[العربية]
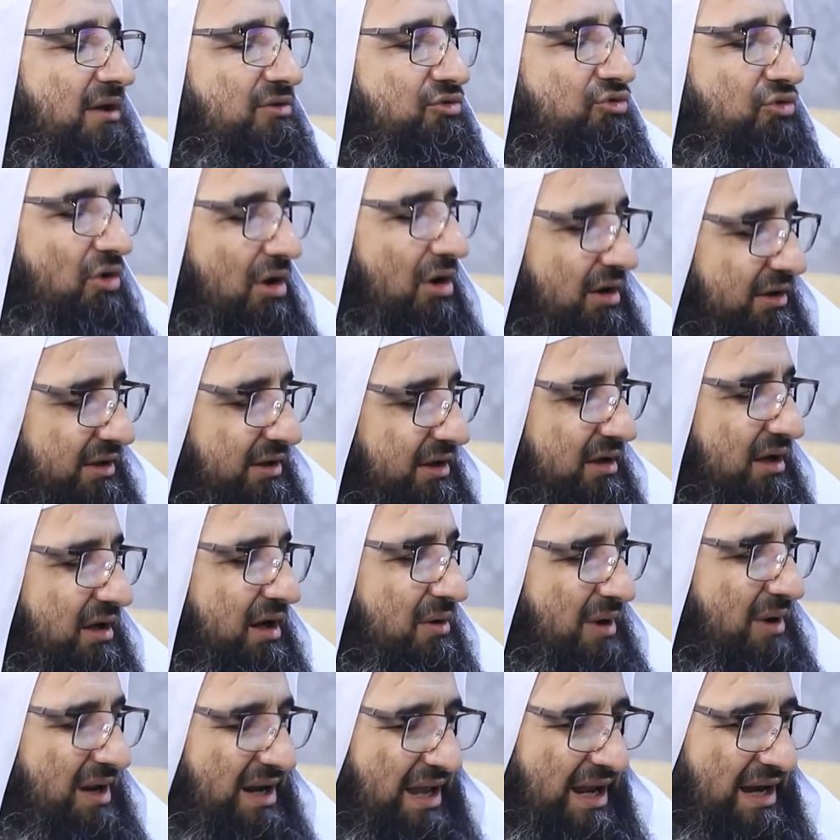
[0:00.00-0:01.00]

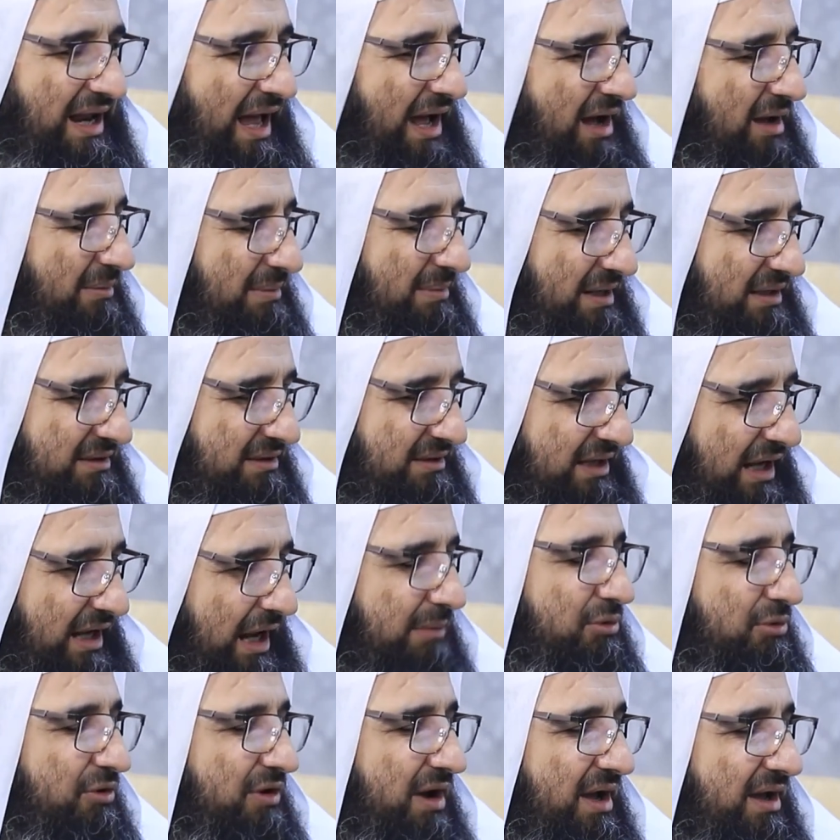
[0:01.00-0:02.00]
الطائرة والألعاب التي
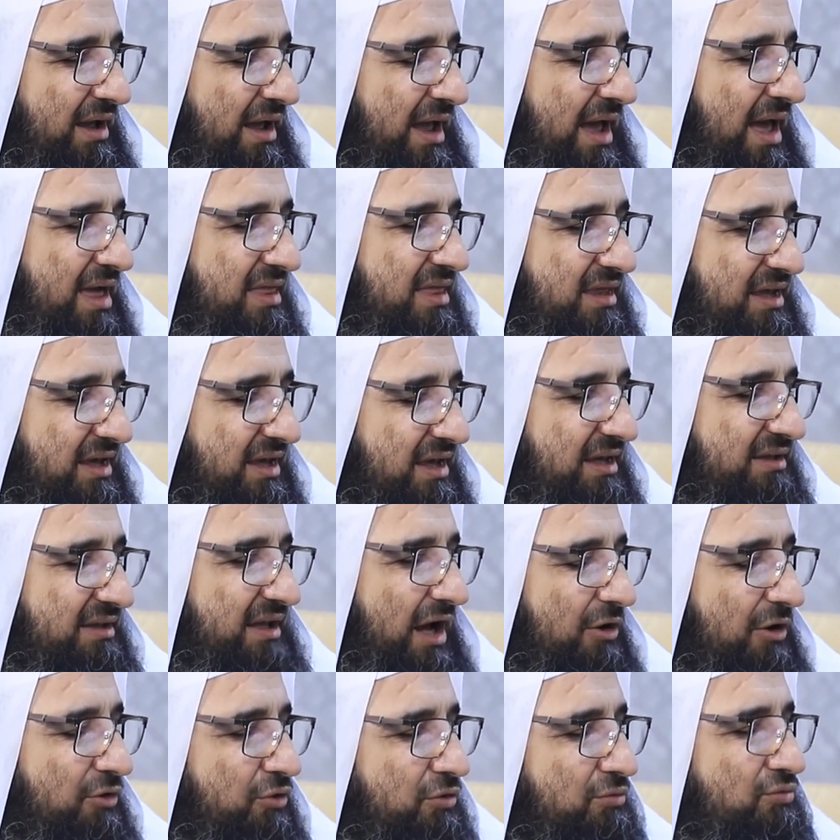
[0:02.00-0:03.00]
يلعبوها هذه
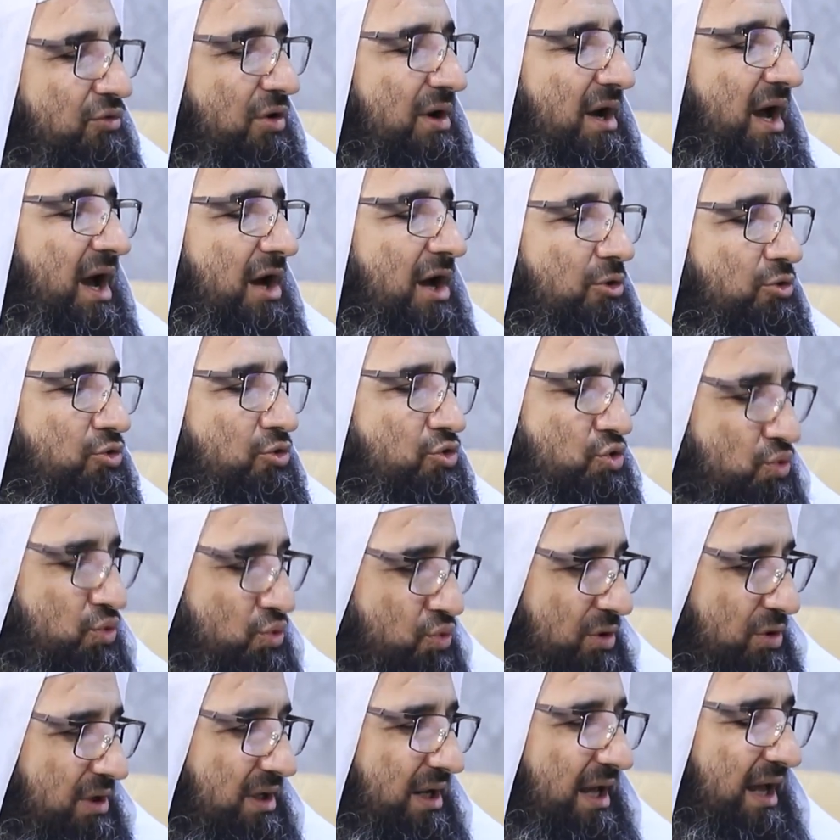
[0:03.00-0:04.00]
تحكمها
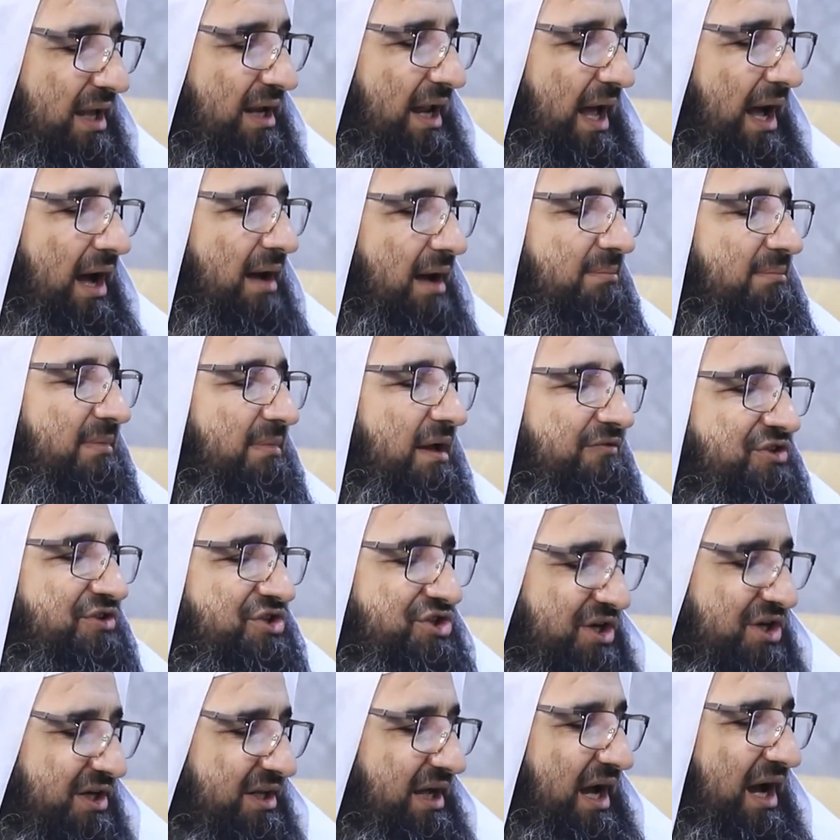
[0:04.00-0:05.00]
الأصول العامة في
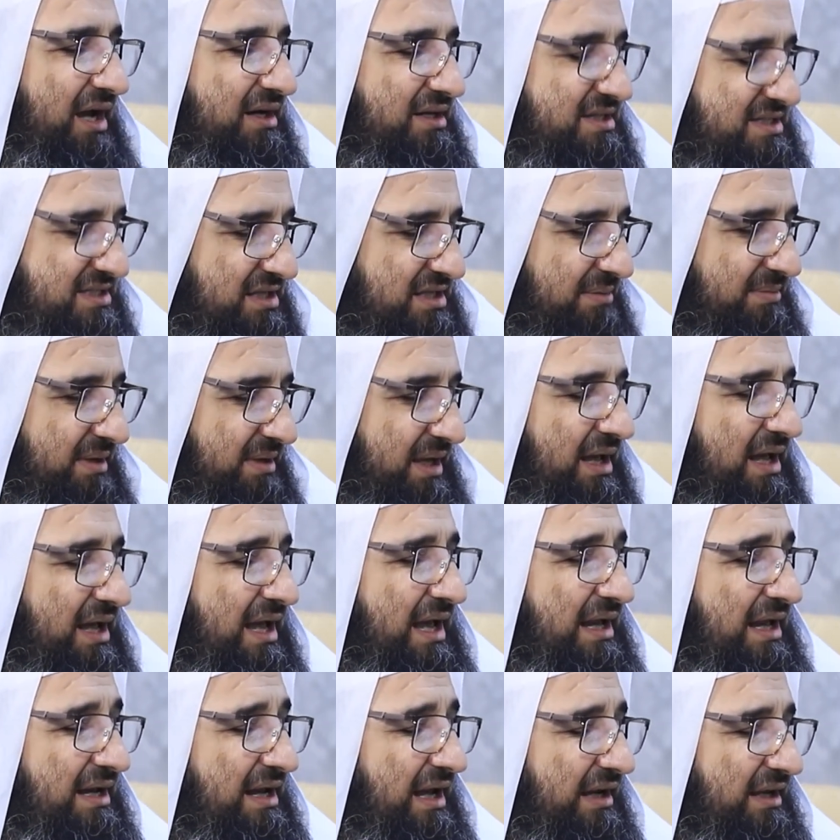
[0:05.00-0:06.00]
الشريعة الإسلامية
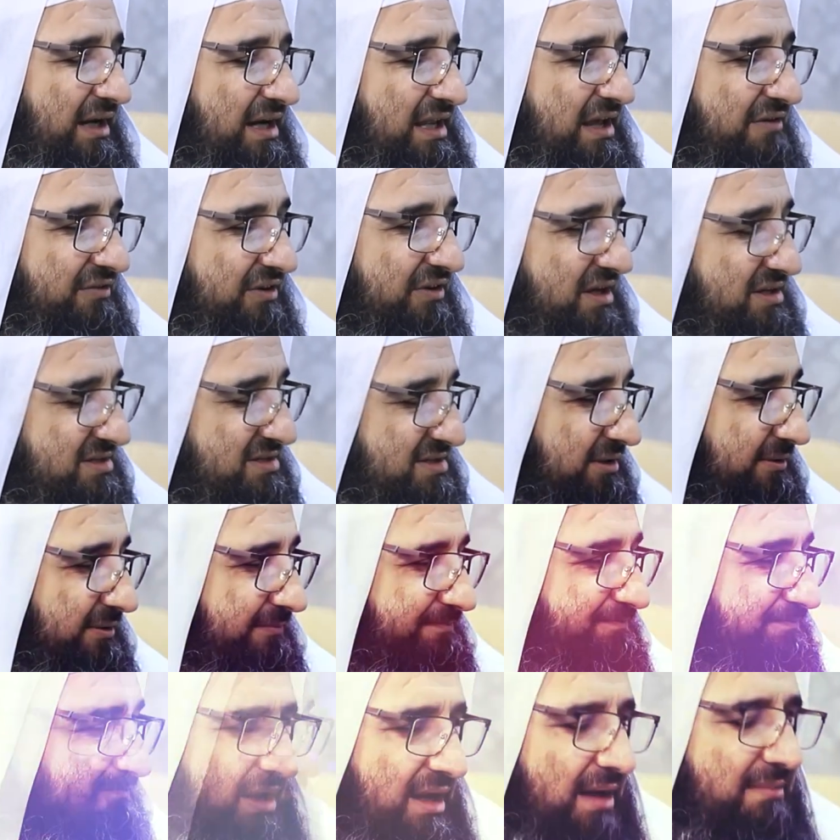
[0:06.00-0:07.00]
لكن هي في الأصل
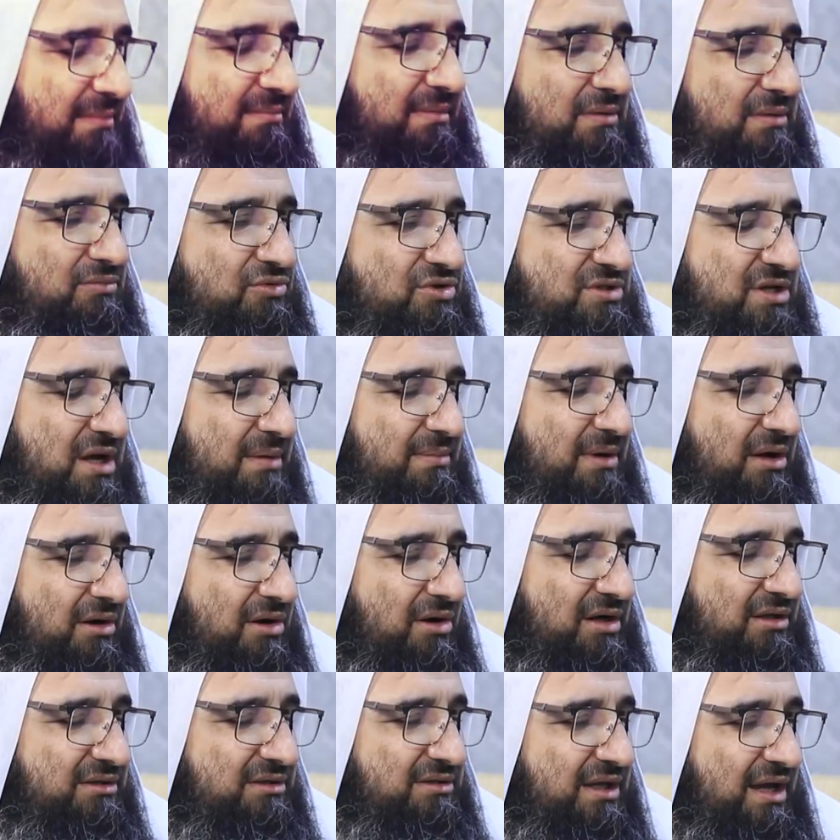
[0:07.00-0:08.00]
أما
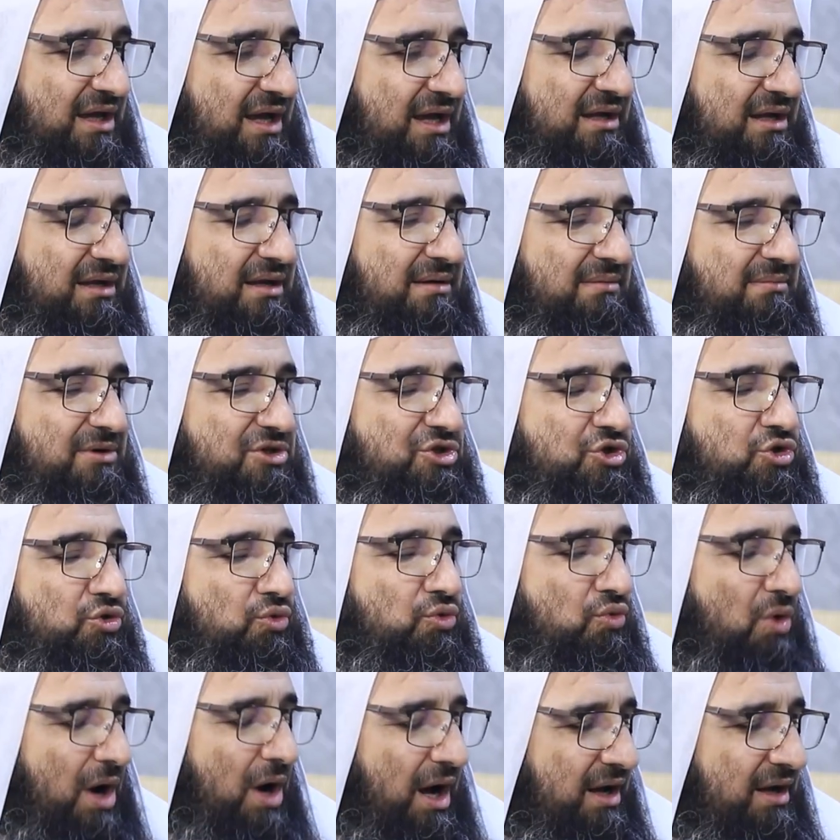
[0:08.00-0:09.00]
المسابقات
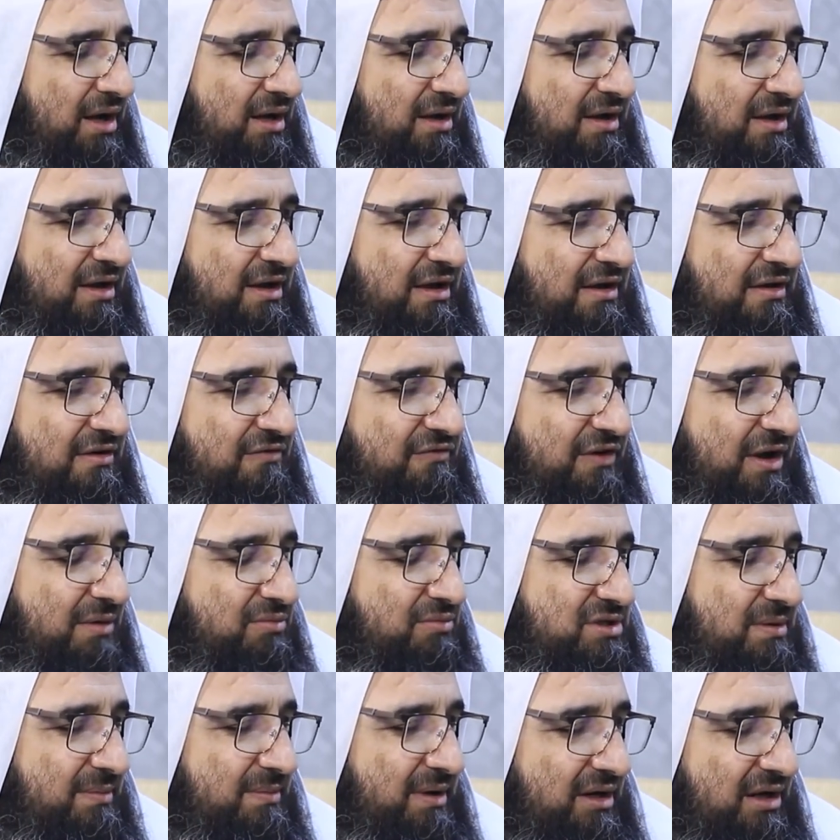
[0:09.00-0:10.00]
المشروعة فهي
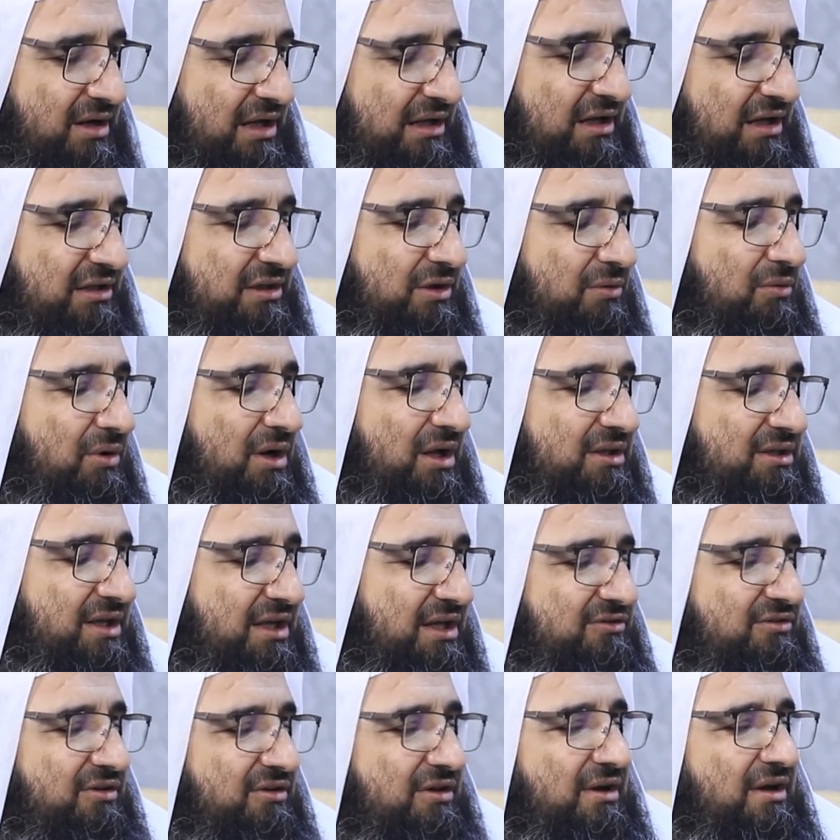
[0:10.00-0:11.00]
المسابقات التي
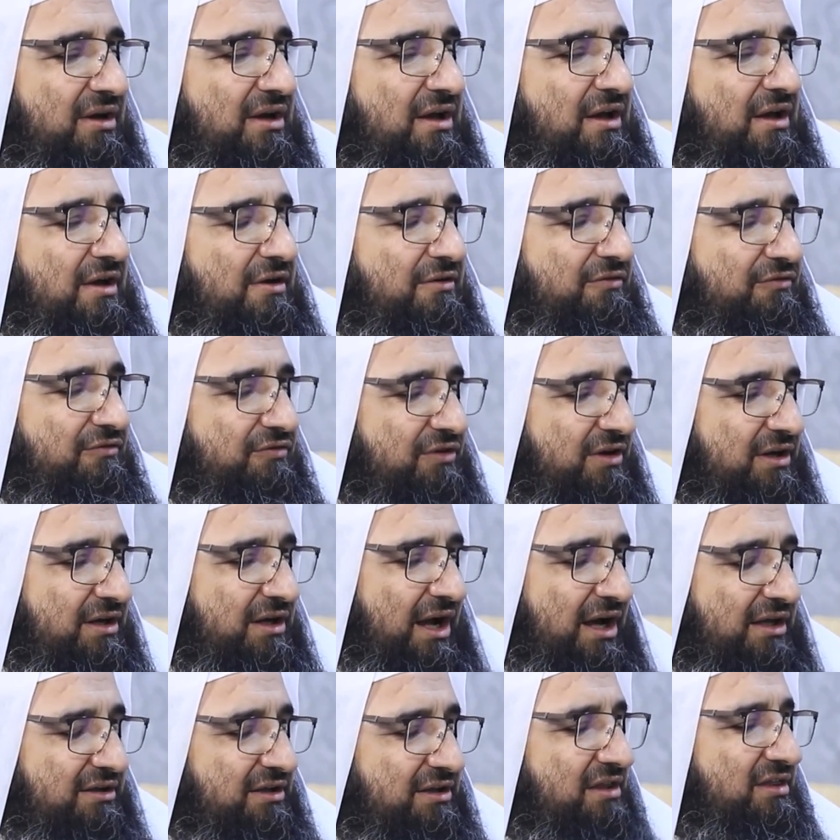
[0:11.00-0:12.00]
وردت في
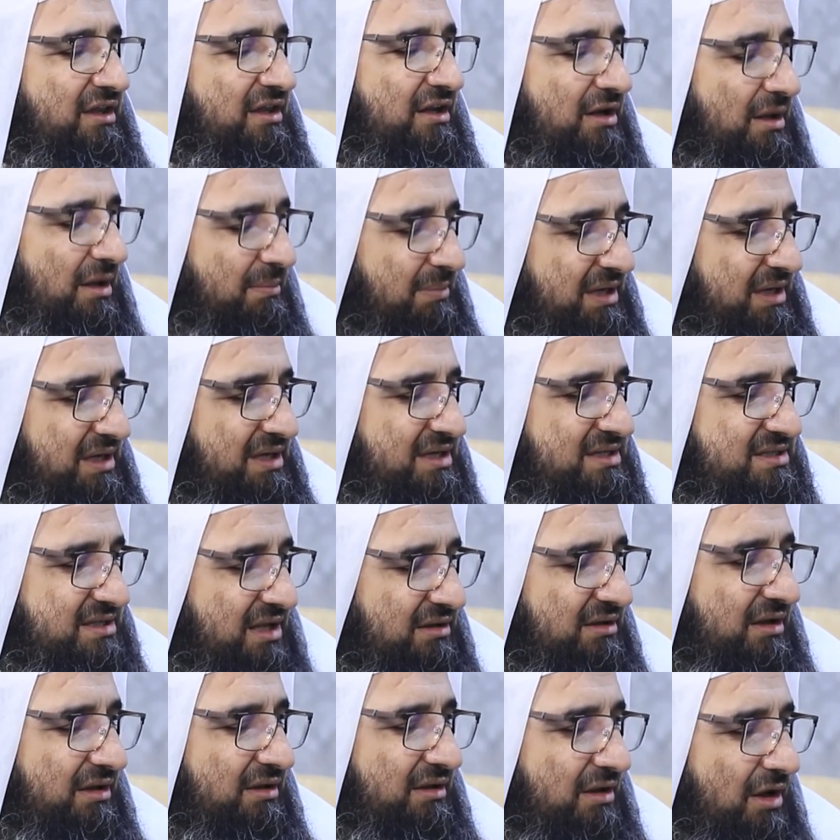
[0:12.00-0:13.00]
حديث النبي
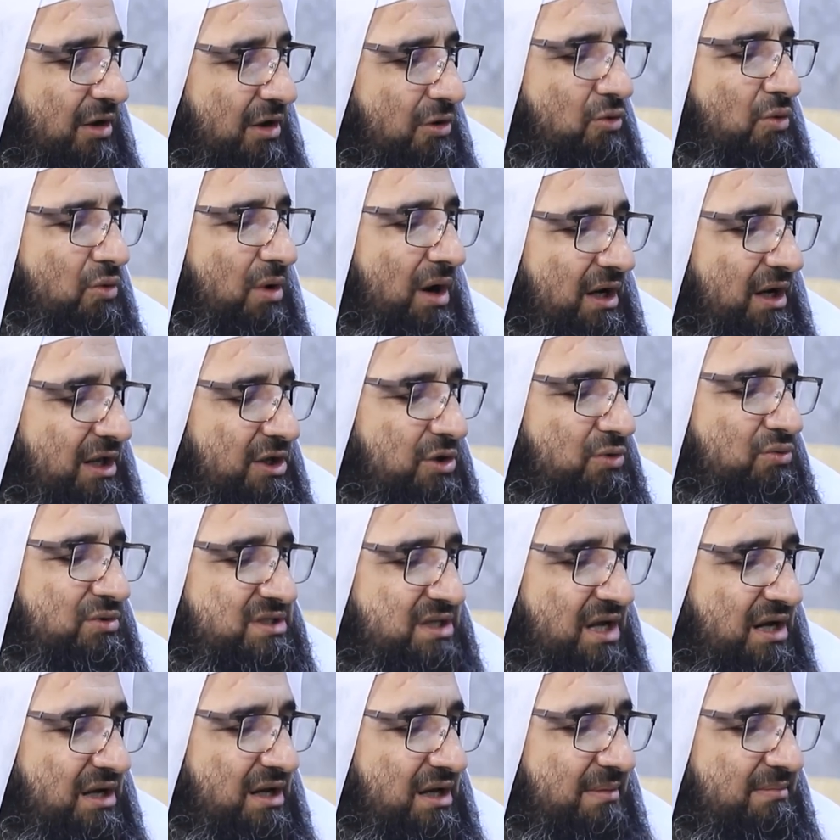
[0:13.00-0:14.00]
صلى الله عليه
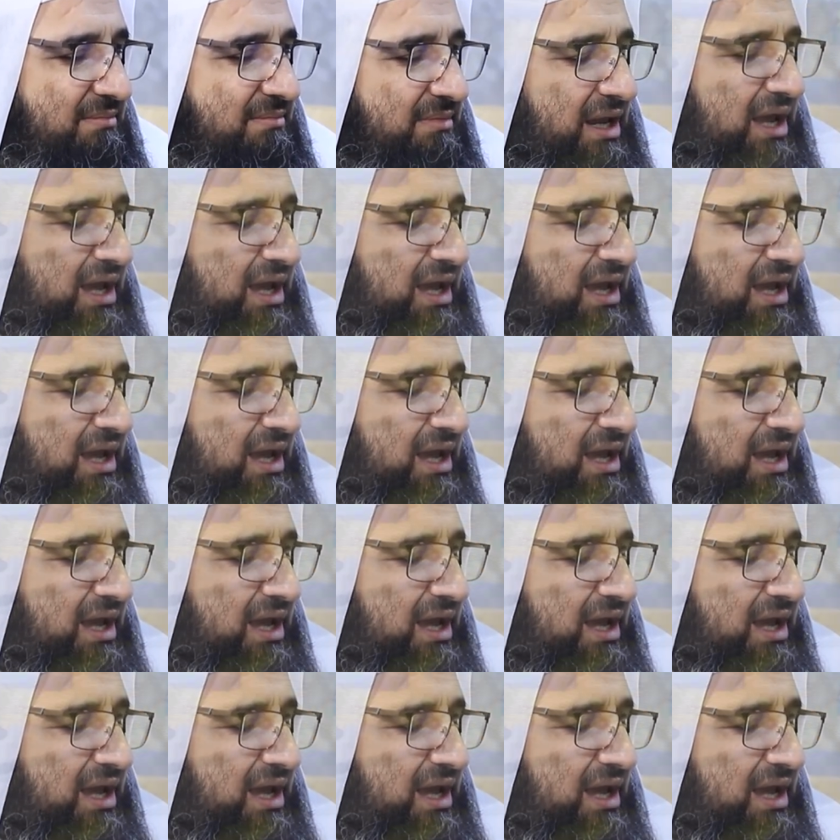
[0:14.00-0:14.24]
وسلم